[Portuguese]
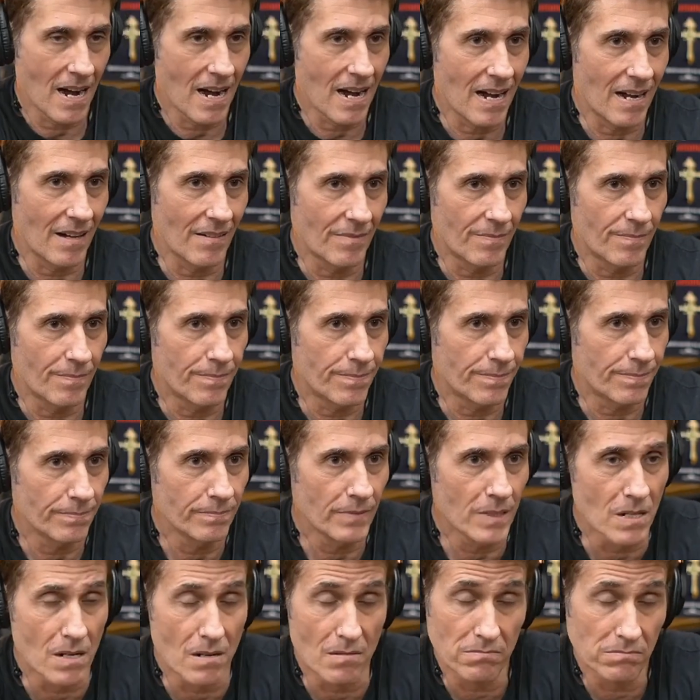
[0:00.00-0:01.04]
Ah,
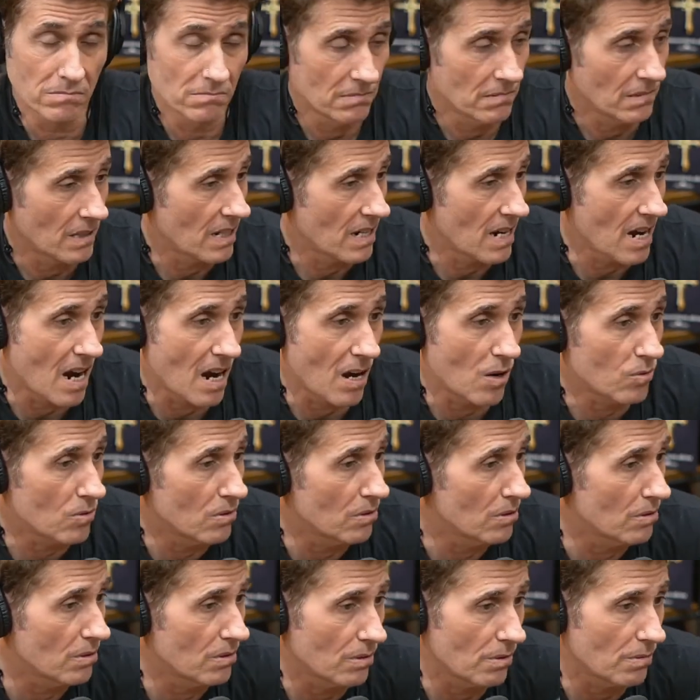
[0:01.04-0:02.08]
não. Era
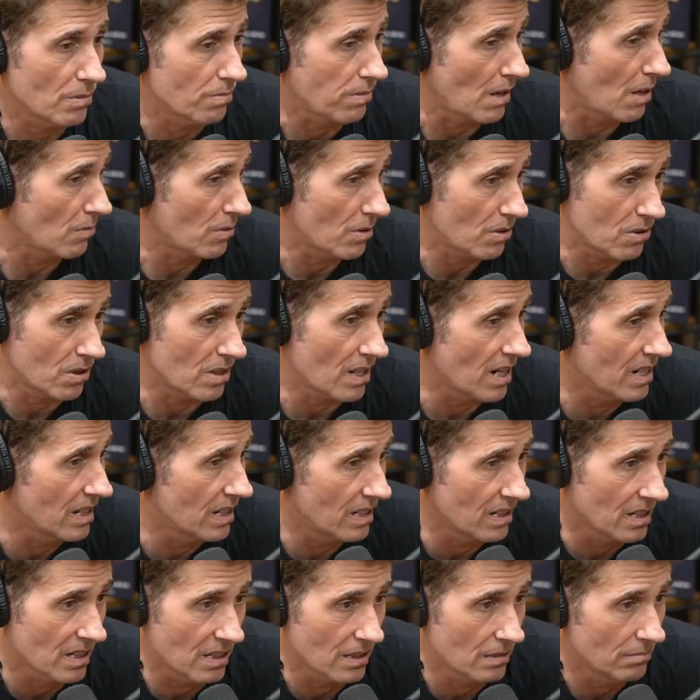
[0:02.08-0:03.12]
álcool, álcool e
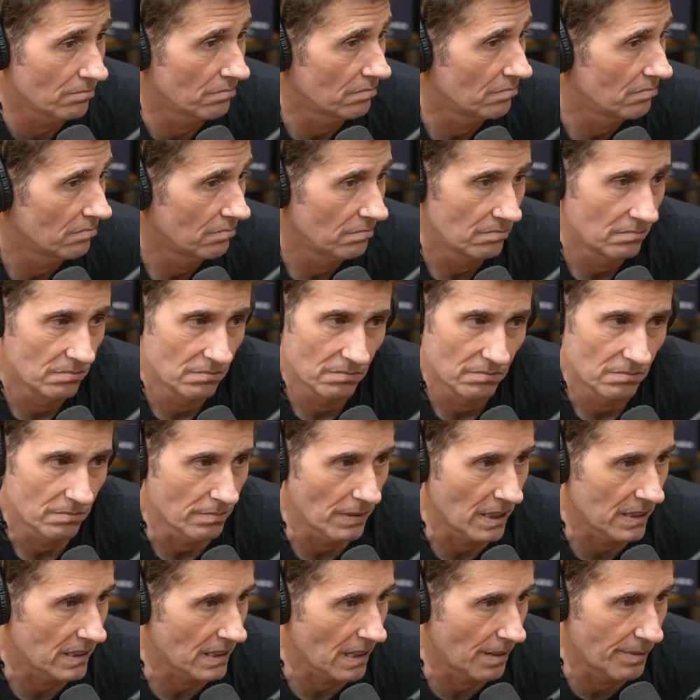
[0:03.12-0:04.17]
cocaína, né?
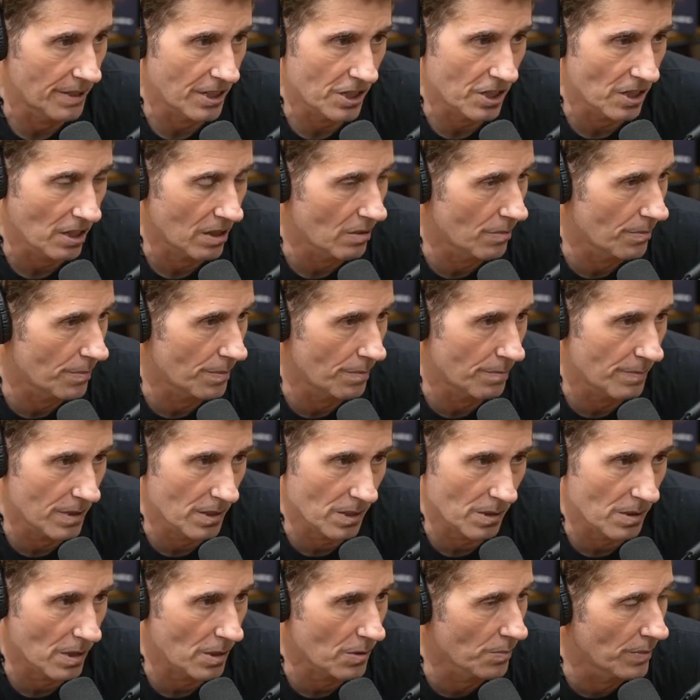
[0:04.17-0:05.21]
Basicamente eram
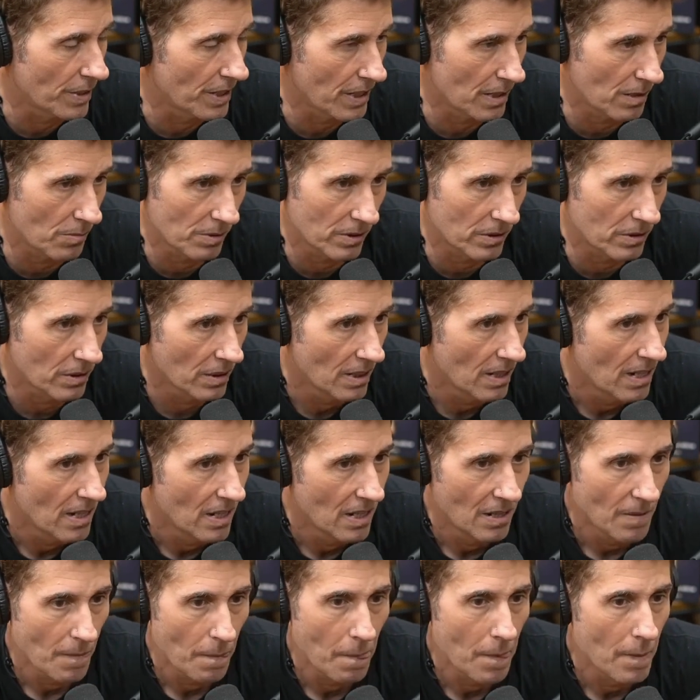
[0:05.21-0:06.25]
as mesmas.
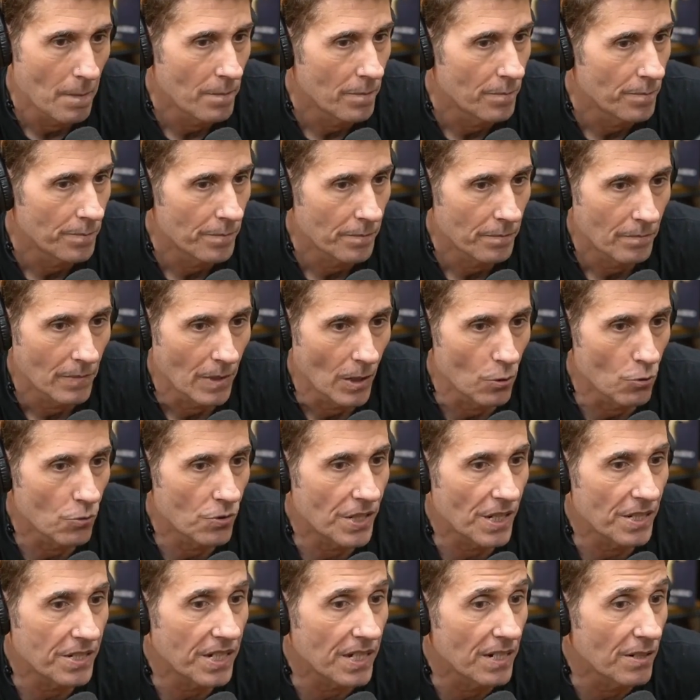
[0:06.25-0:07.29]

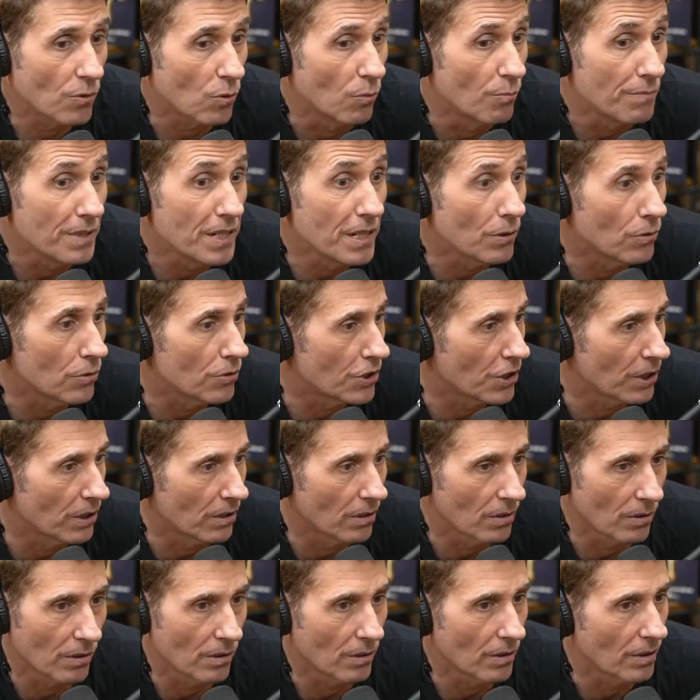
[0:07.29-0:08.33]
Eu não sei se comigo
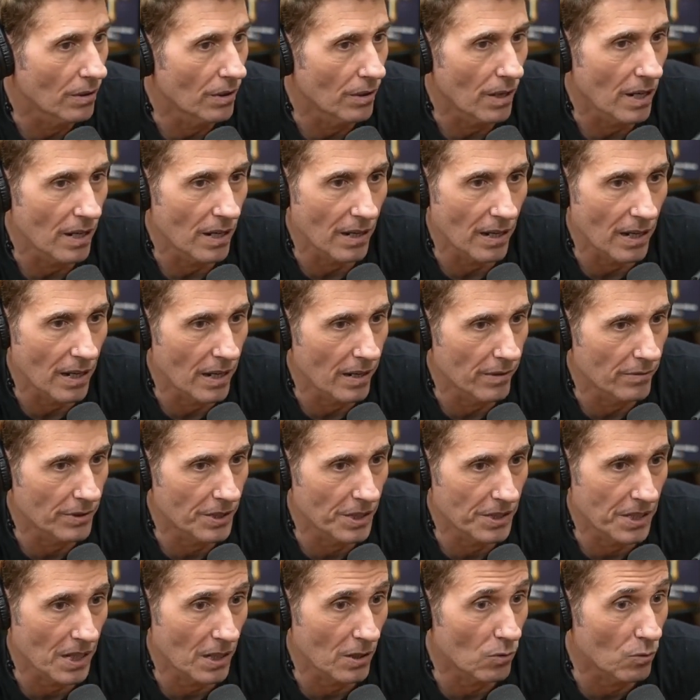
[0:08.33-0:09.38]
tinha,
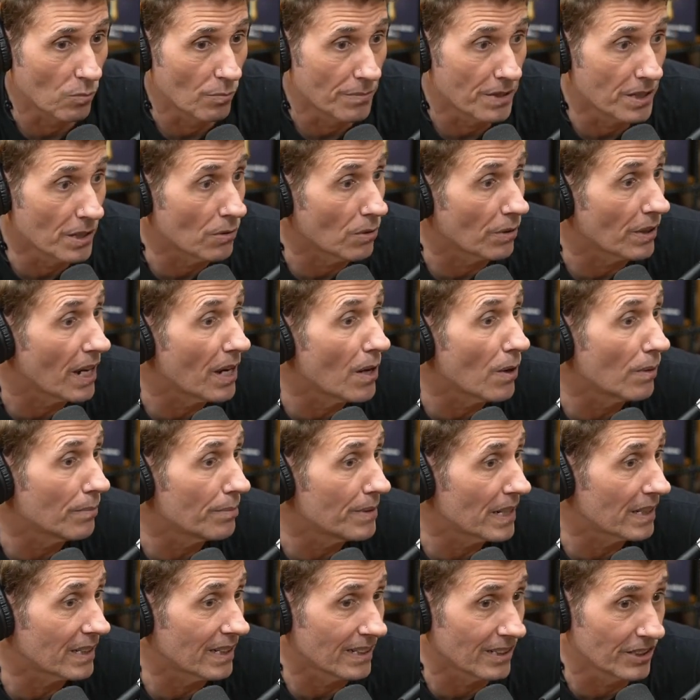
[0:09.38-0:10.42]
não sei se era comigo que
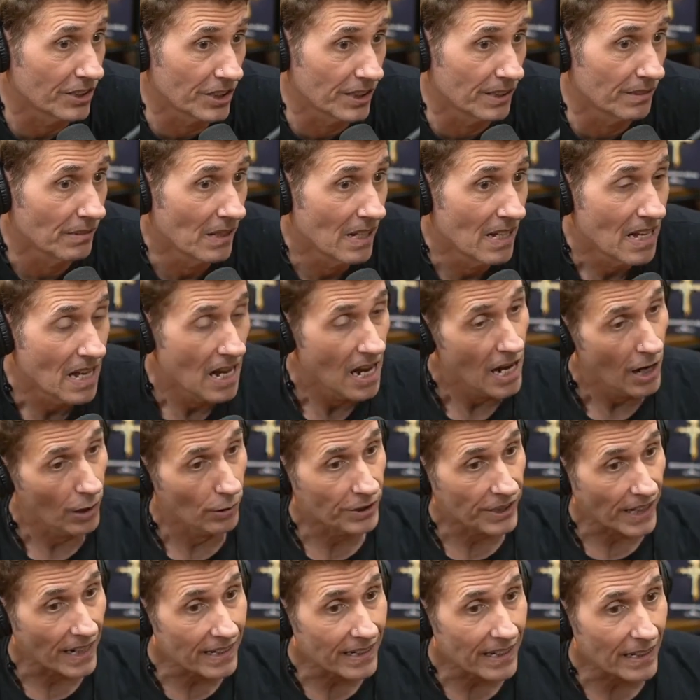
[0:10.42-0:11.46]
eu me excedi.
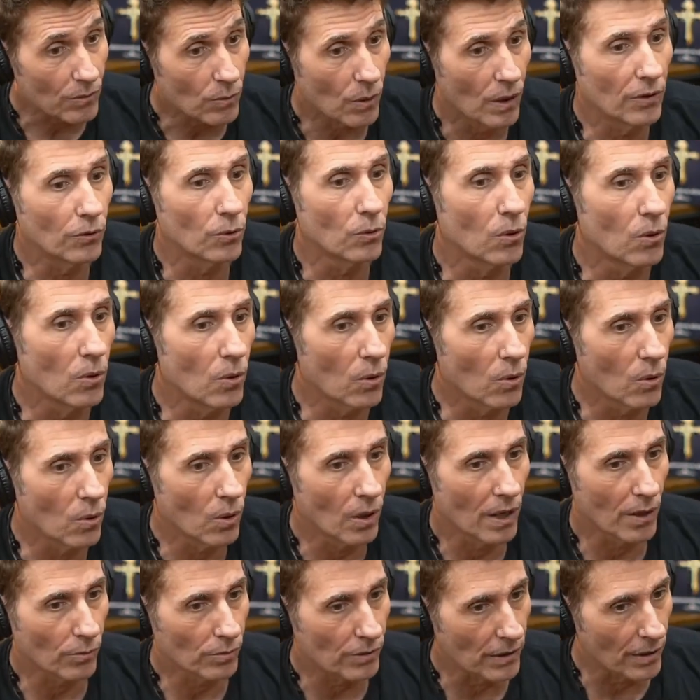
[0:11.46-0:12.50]
Eu sei que quando
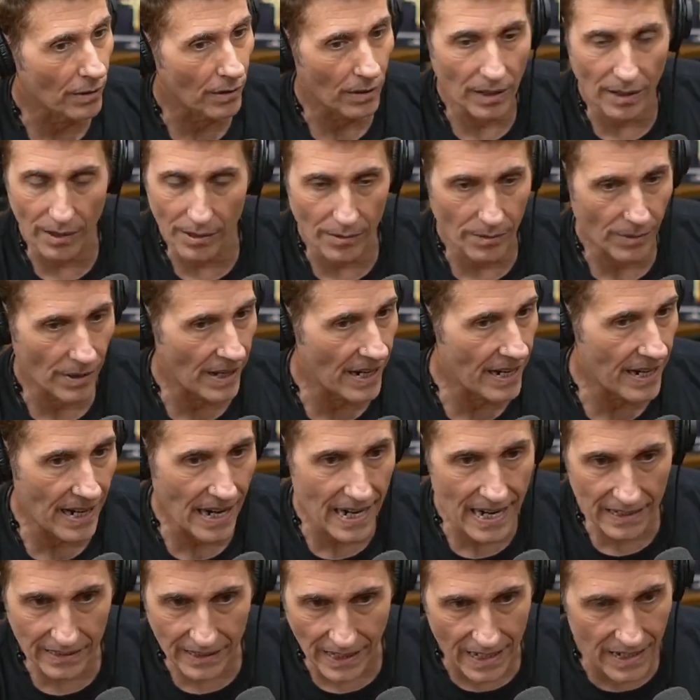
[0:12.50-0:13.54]
eu, eu, eu,
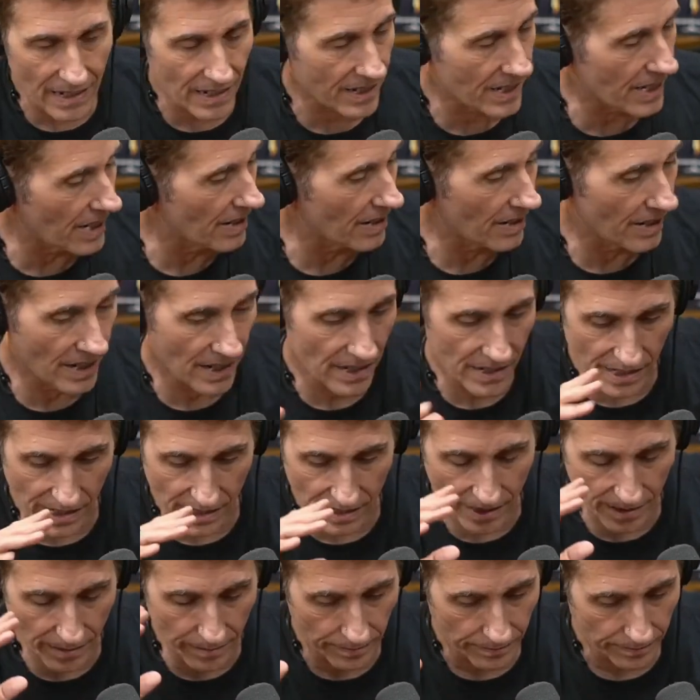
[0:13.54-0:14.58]
entra nesse,
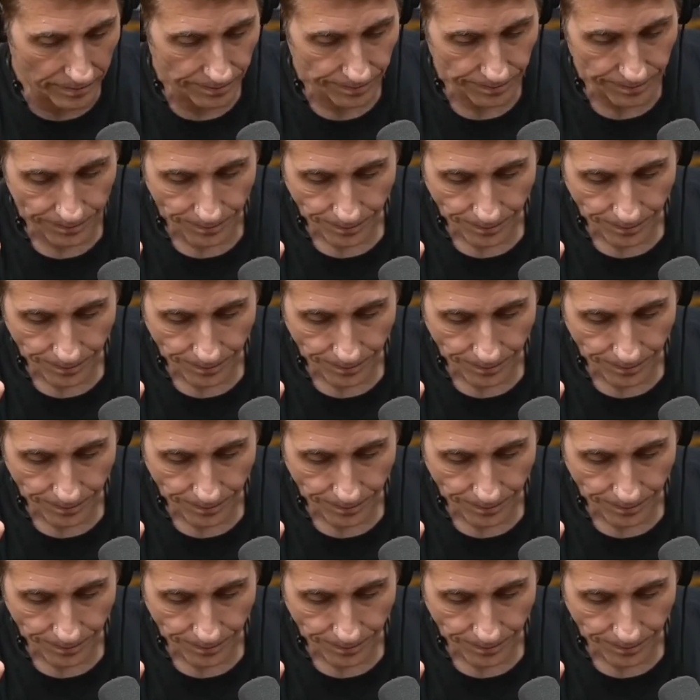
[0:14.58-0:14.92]
nesse,